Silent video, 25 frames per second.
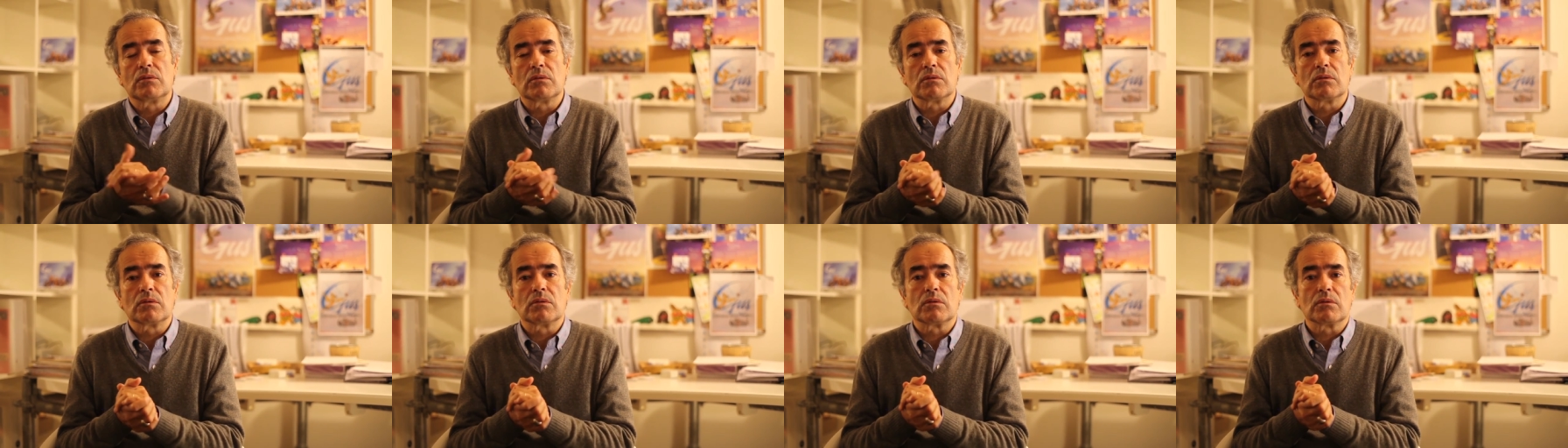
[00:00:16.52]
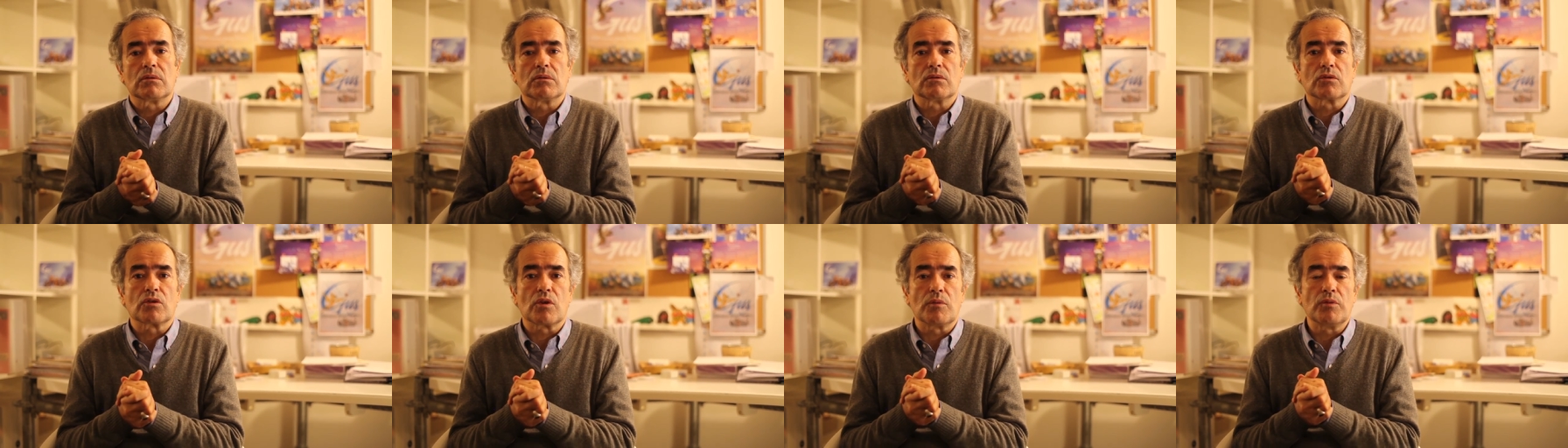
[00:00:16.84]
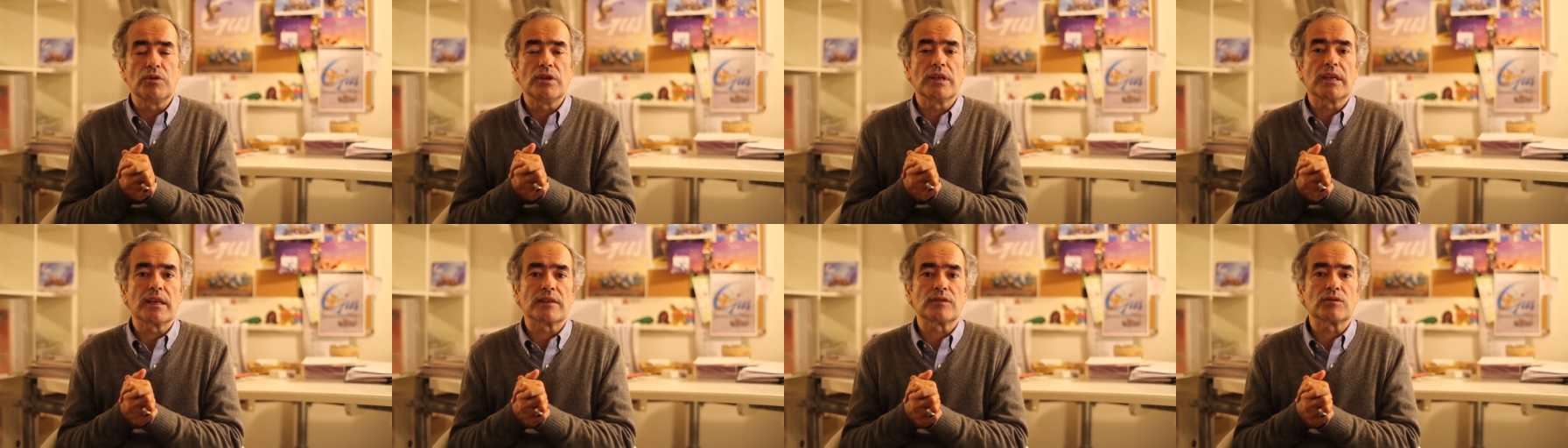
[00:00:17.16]
de
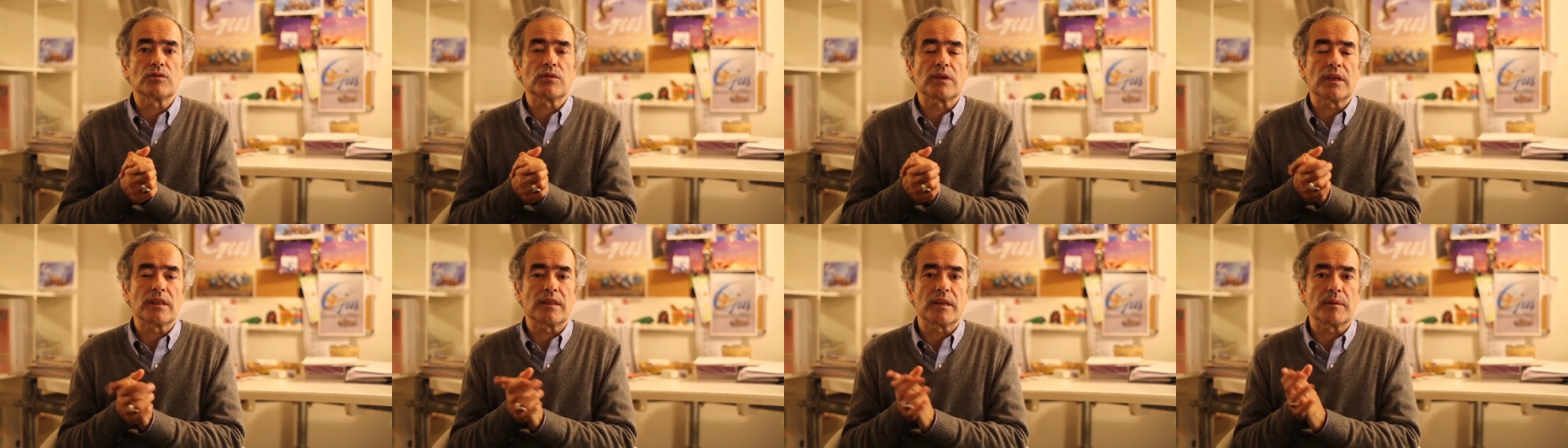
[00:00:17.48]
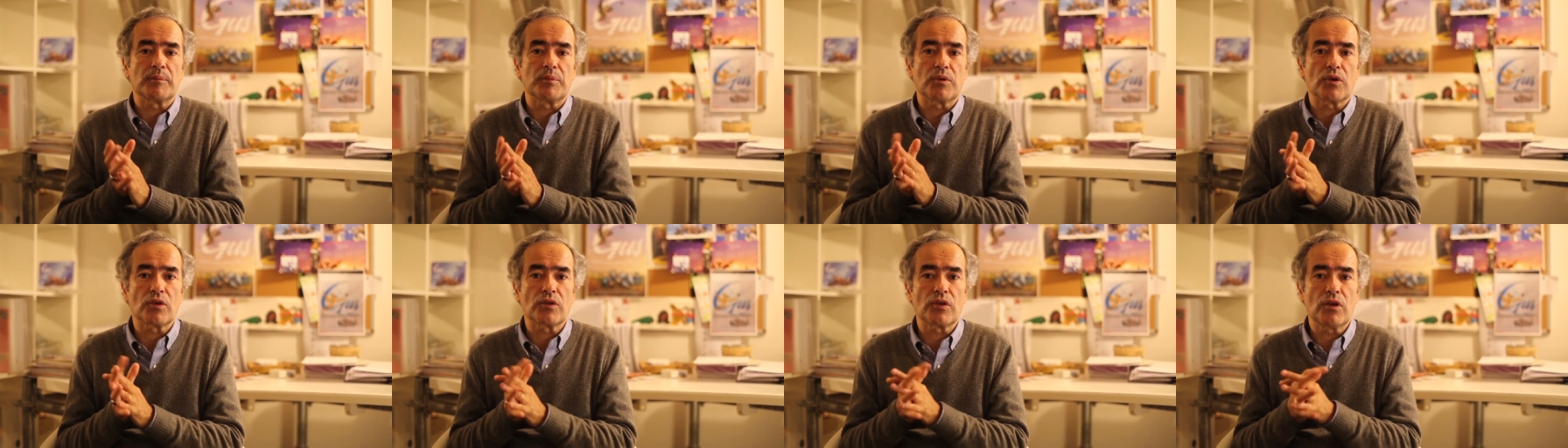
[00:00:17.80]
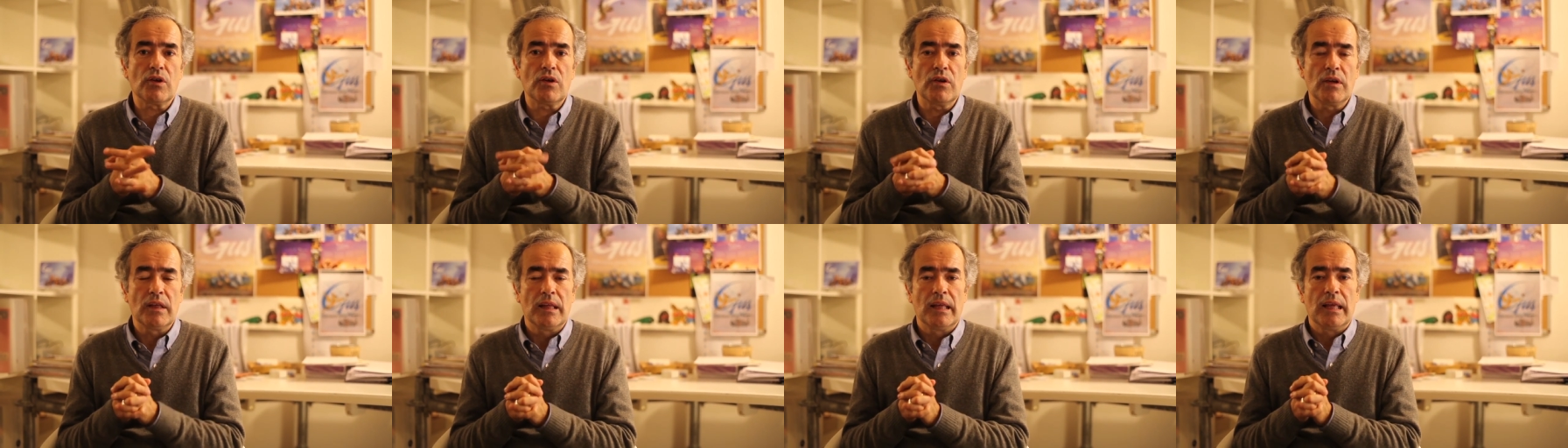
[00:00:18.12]
communication qui est
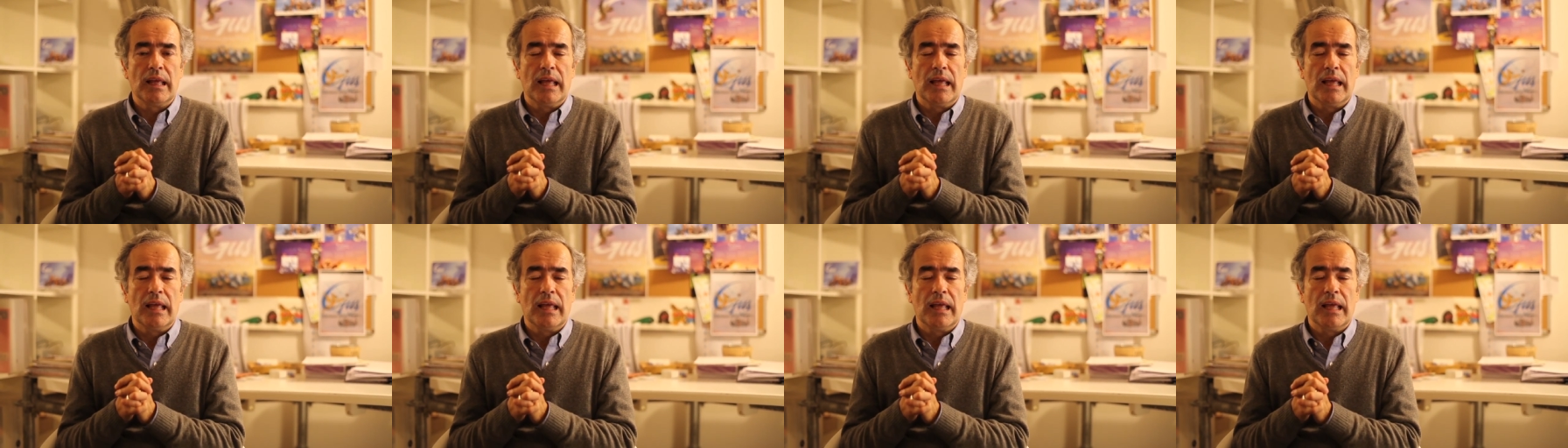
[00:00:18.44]
important.